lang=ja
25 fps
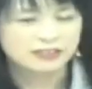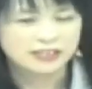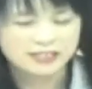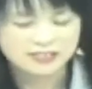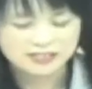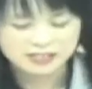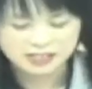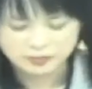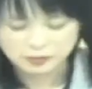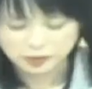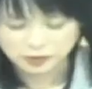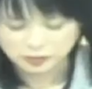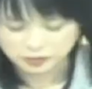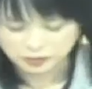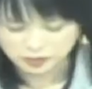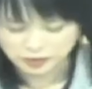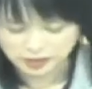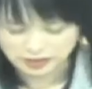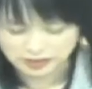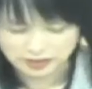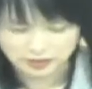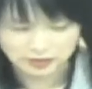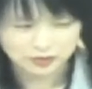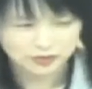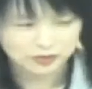足並みを揃
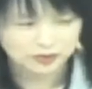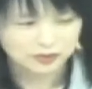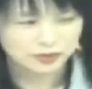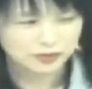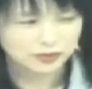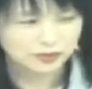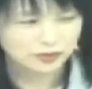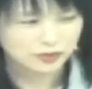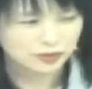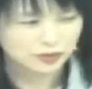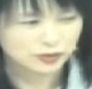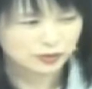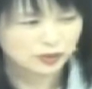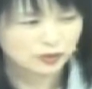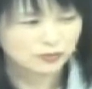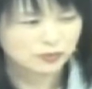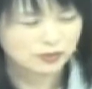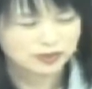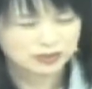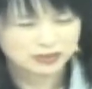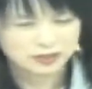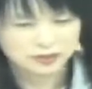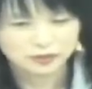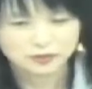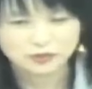えてということの答
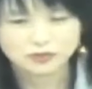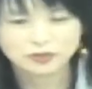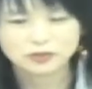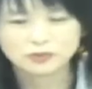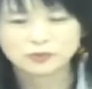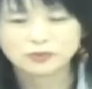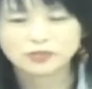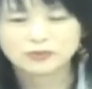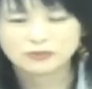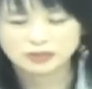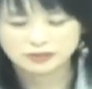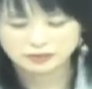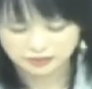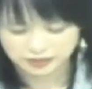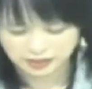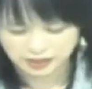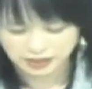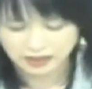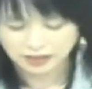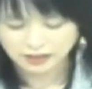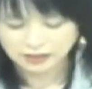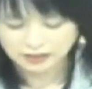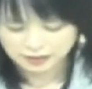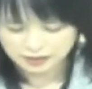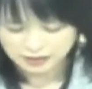弁だというふうに思います
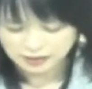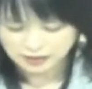が、